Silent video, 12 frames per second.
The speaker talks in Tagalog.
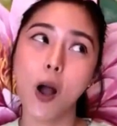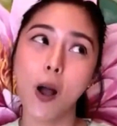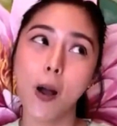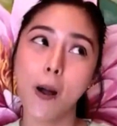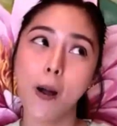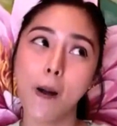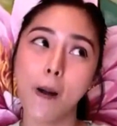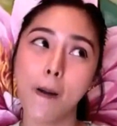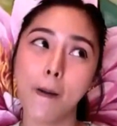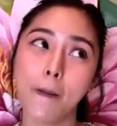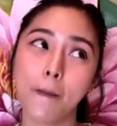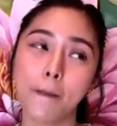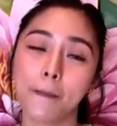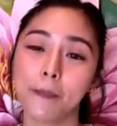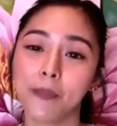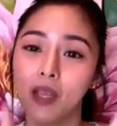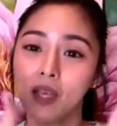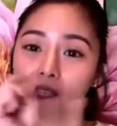um,
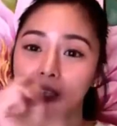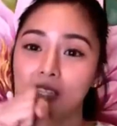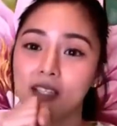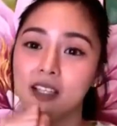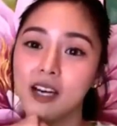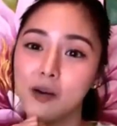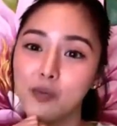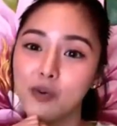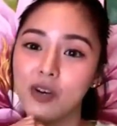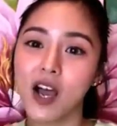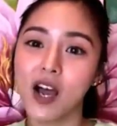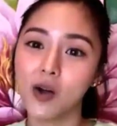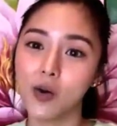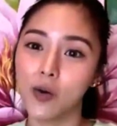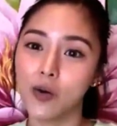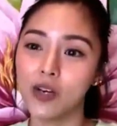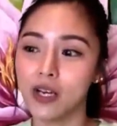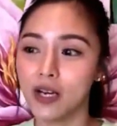nagsara muna
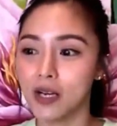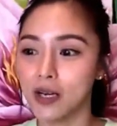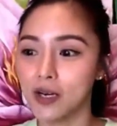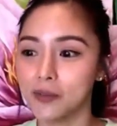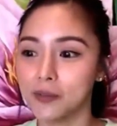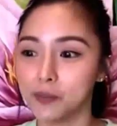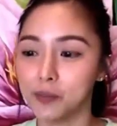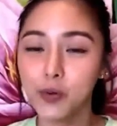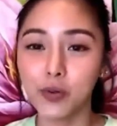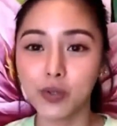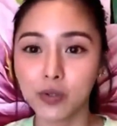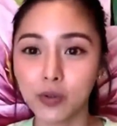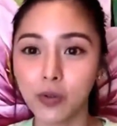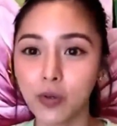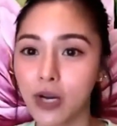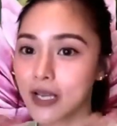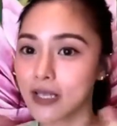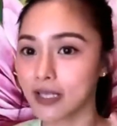ako ng
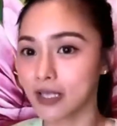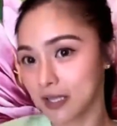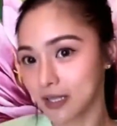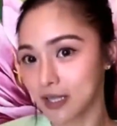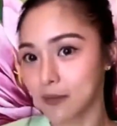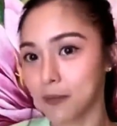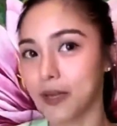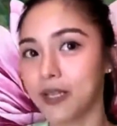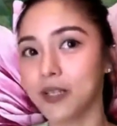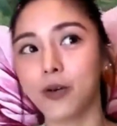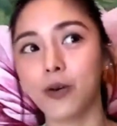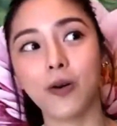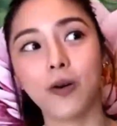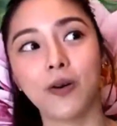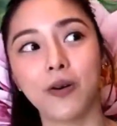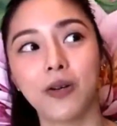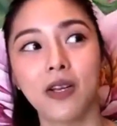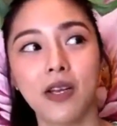puso at isipan
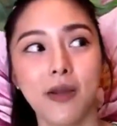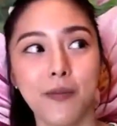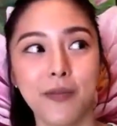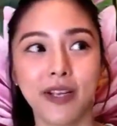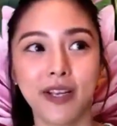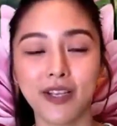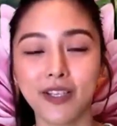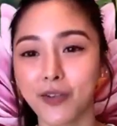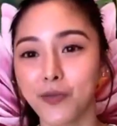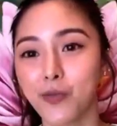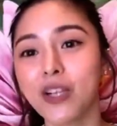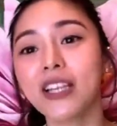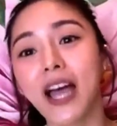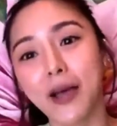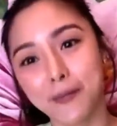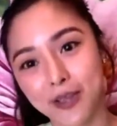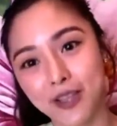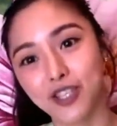ko because of what
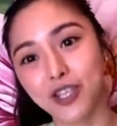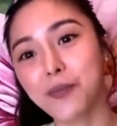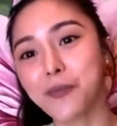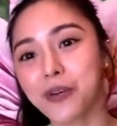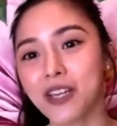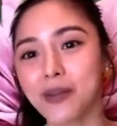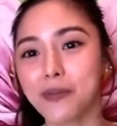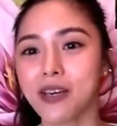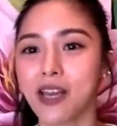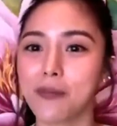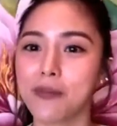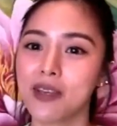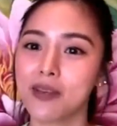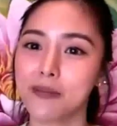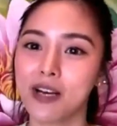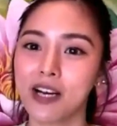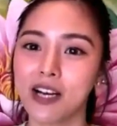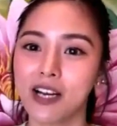happened. Siyempre, maraming
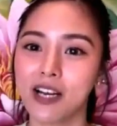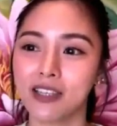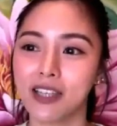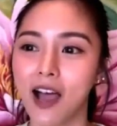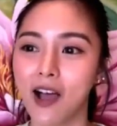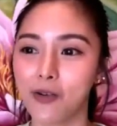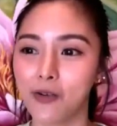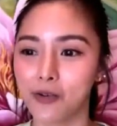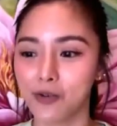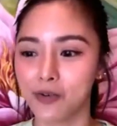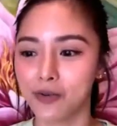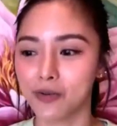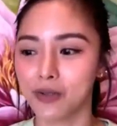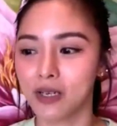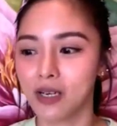mga taong